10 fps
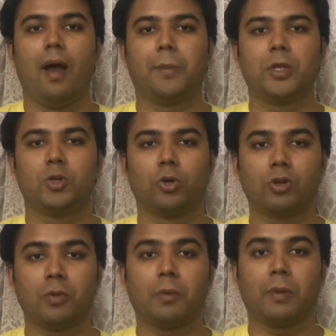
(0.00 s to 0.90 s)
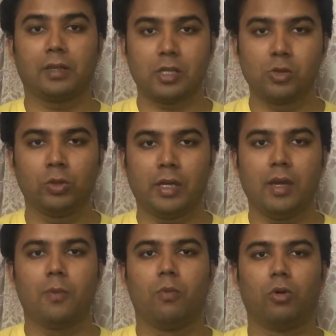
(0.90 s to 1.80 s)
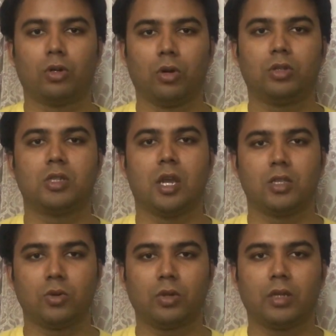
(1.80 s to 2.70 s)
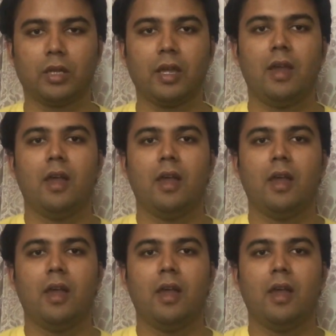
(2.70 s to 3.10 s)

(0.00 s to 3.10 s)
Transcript: আপনার ছোট এবং পাতলা চুলকে মোটা হতে সাহায্য করে থাকে